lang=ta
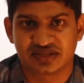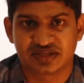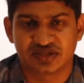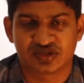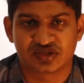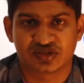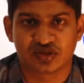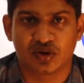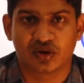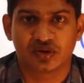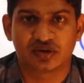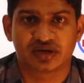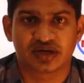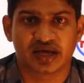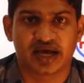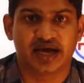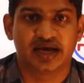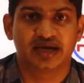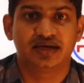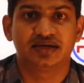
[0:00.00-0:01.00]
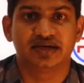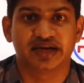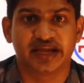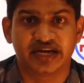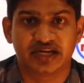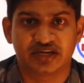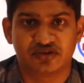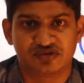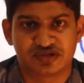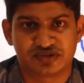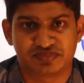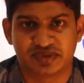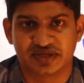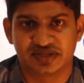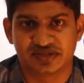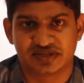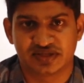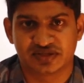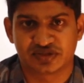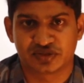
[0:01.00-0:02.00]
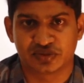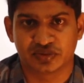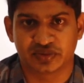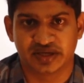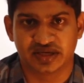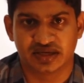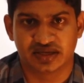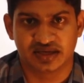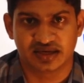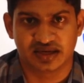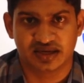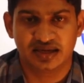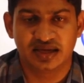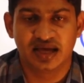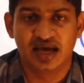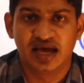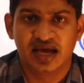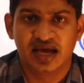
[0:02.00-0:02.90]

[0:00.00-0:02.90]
It is not a native species to India.